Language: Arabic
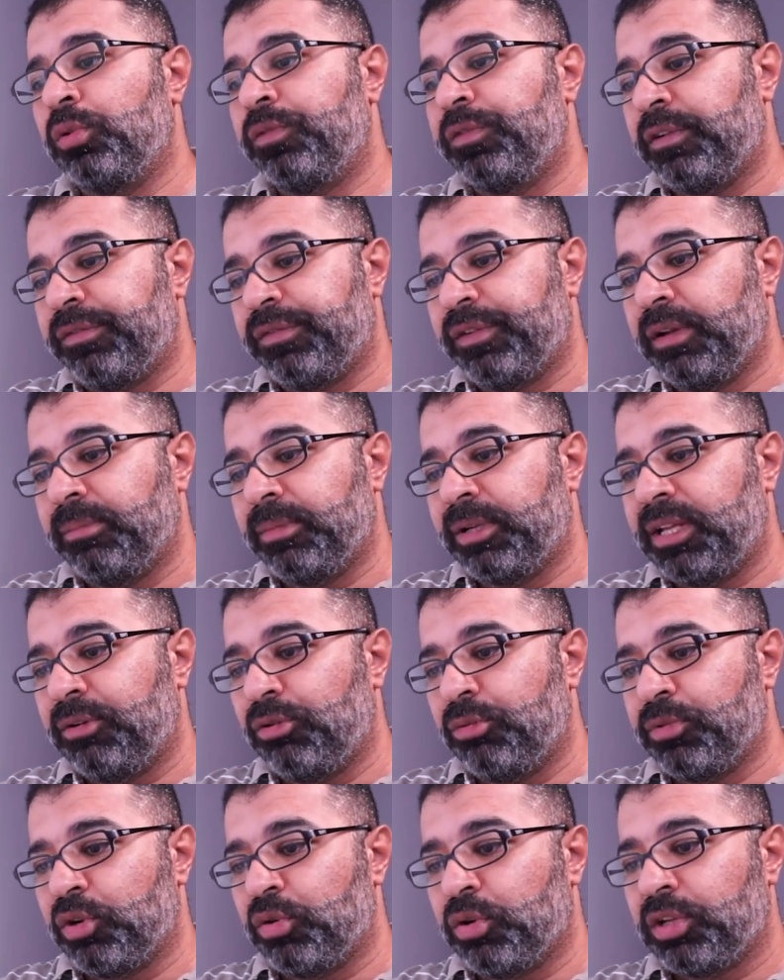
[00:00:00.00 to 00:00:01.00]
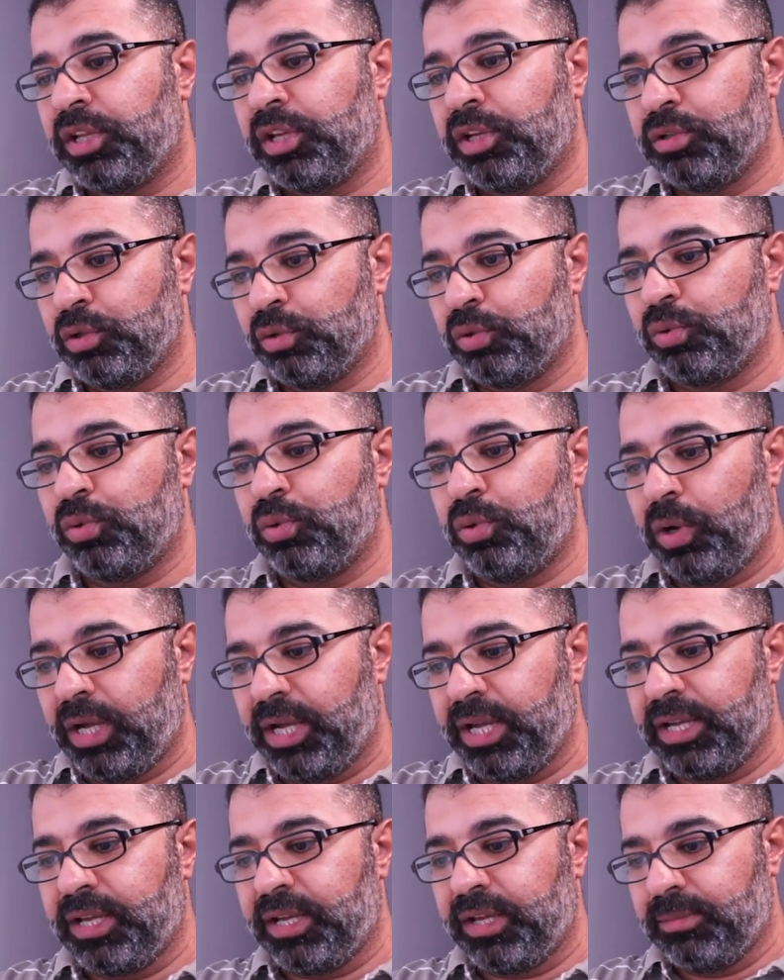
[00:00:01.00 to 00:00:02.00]
في الفيلم ده ومن الواضح ان دوره
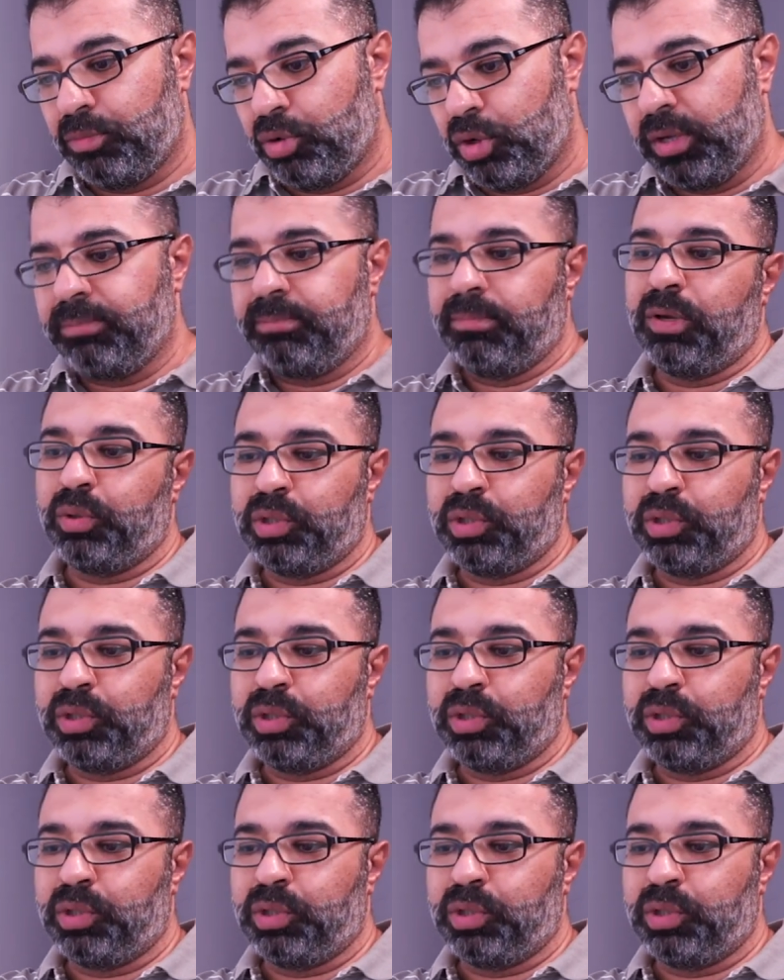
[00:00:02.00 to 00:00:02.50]
حاجه مهمه